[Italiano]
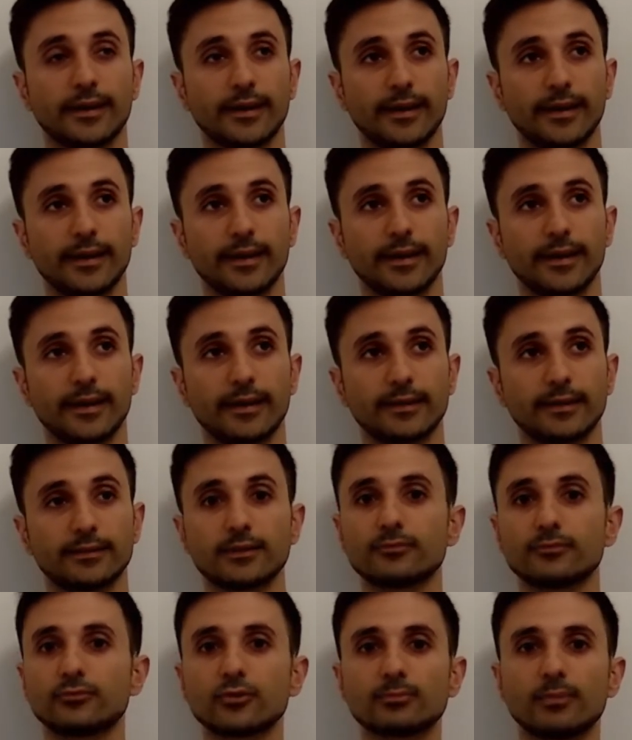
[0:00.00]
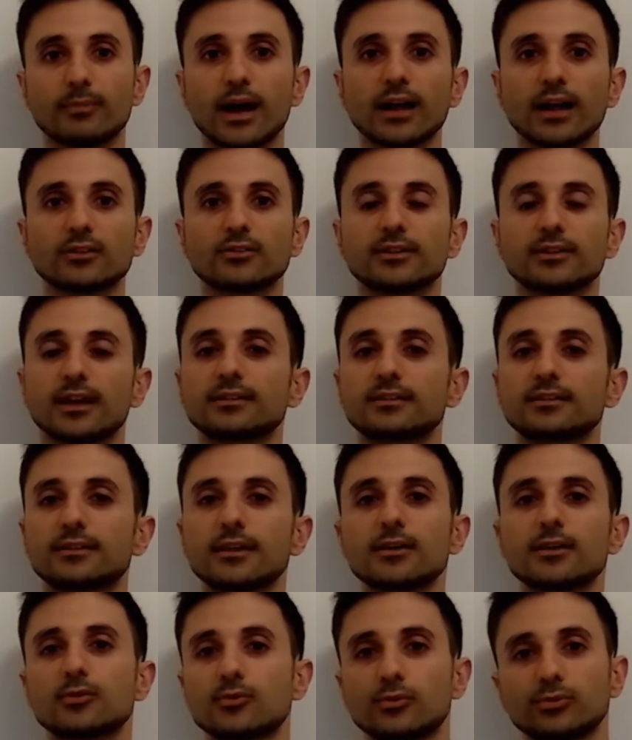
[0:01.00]
ed è formato da
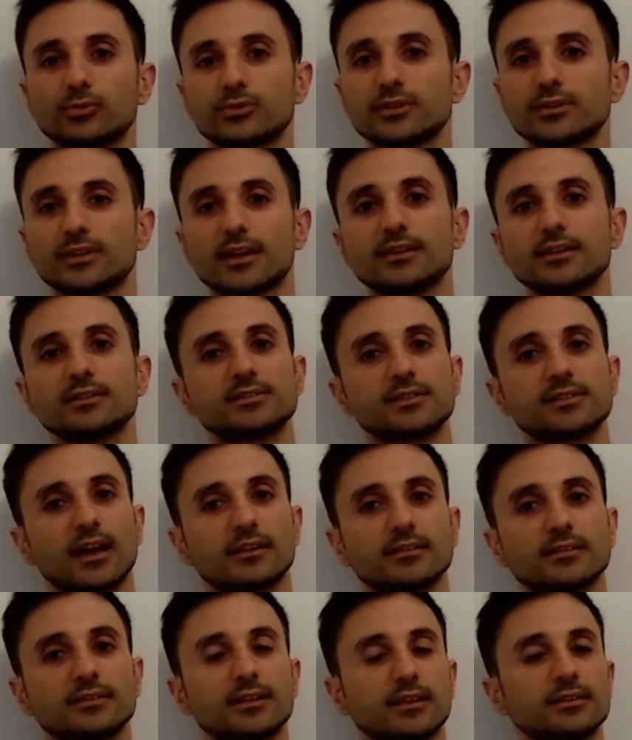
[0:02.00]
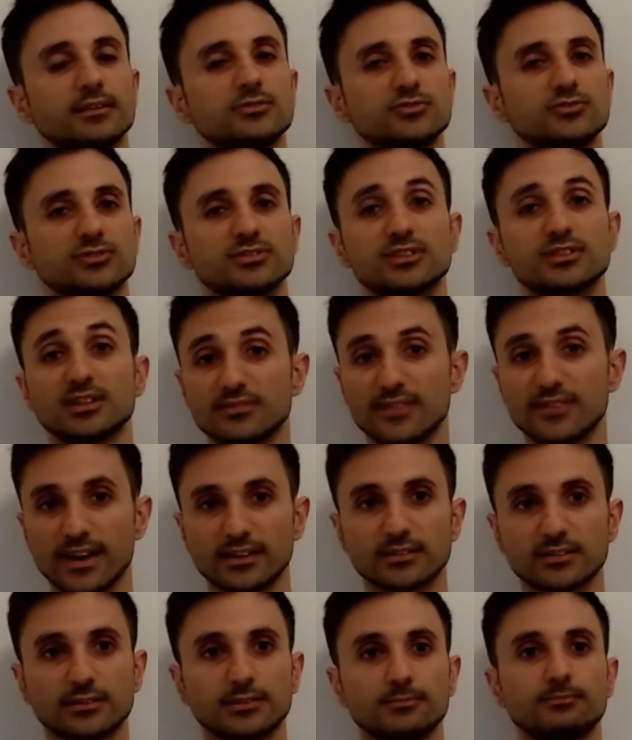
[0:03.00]
tre corti realizzati da registi
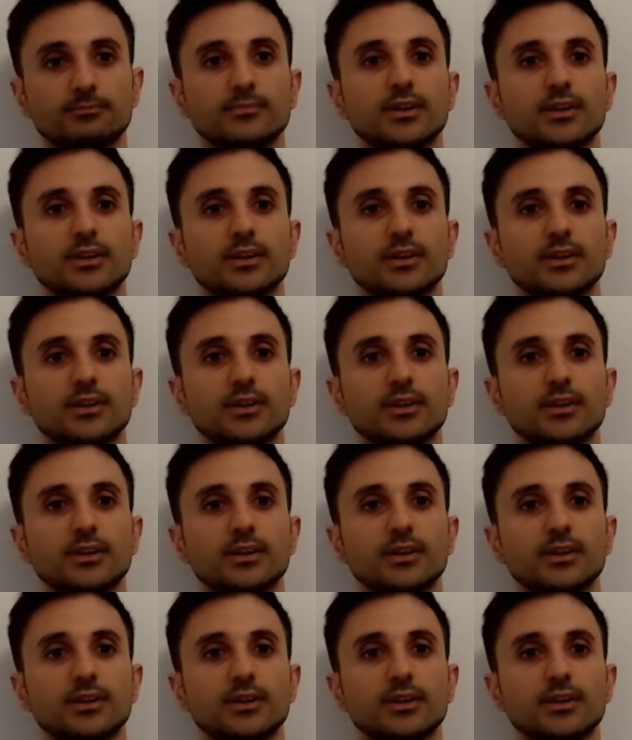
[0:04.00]
diversi.